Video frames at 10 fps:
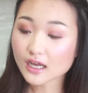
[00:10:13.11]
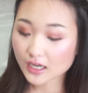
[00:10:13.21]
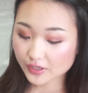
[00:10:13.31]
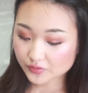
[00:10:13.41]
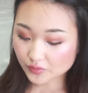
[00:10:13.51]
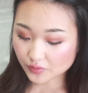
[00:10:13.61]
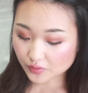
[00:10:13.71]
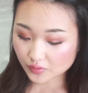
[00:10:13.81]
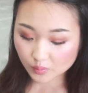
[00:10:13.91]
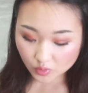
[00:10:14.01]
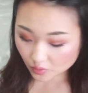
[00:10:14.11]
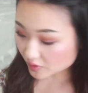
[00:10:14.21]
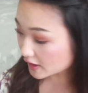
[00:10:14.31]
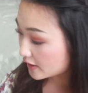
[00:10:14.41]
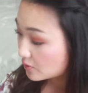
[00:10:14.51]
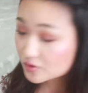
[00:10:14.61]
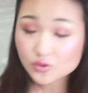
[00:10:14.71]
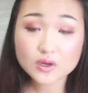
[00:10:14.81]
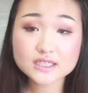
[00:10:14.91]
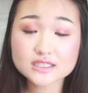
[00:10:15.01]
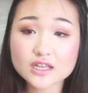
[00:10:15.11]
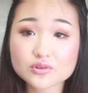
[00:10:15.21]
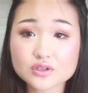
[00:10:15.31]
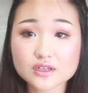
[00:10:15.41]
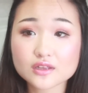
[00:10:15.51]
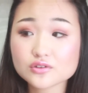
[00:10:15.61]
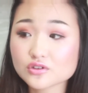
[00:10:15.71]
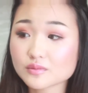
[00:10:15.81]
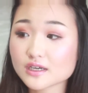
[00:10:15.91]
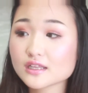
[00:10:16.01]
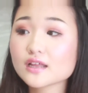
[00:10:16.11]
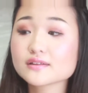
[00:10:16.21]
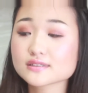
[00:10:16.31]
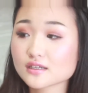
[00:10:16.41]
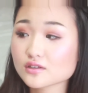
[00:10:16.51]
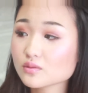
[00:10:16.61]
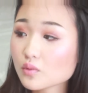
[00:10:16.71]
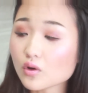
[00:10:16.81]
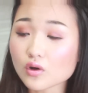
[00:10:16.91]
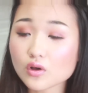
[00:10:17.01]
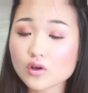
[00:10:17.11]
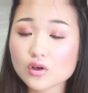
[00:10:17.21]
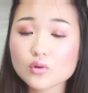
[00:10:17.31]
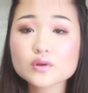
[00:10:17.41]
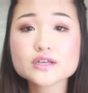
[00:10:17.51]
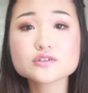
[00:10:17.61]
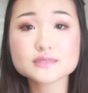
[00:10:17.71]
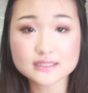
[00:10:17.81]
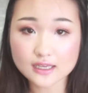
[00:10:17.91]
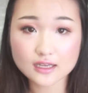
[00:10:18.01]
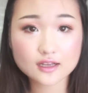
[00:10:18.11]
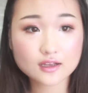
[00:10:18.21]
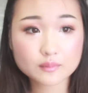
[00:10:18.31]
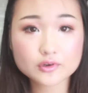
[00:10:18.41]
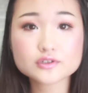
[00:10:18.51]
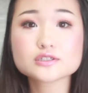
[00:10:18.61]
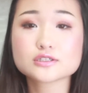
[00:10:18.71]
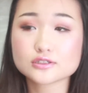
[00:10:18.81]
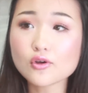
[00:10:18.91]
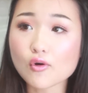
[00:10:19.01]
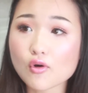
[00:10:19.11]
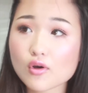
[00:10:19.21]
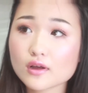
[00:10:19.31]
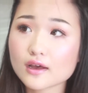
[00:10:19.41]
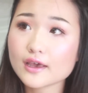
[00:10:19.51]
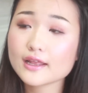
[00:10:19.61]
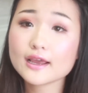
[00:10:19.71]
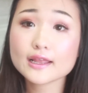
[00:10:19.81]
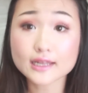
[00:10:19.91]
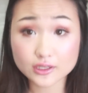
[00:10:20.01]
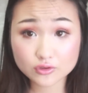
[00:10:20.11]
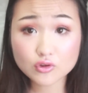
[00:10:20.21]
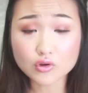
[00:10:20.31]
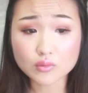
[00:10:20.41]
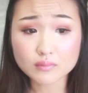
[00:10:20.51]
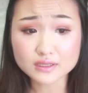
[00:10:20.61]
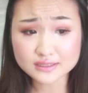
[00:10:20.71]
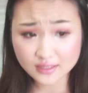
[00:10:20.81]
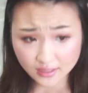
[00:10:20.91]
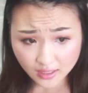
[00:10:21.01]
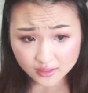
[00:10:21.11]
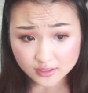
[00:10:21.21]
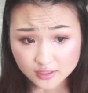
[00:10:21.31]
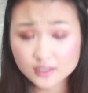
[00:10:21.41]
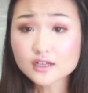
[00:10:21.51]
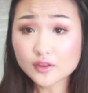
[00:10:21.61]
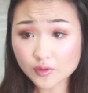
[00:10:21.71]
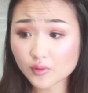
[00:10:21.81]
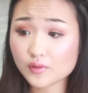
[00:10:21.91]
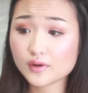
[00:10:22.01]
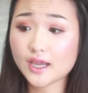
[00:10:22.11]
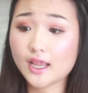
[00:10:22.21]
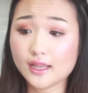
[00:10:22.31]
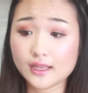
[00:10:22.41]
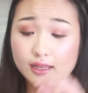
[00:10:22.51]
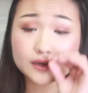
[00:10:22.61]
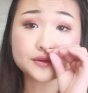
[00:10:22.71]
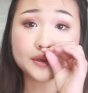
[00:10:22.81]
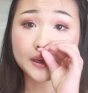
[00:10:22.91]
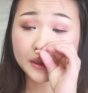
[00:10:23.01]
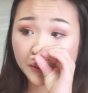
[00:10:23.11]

あのもうこのカラコン紹介した後にね言うのもあれなんですけれども倖田來未さんプロデュースのアイライナーとマスカラのラインになるんだけ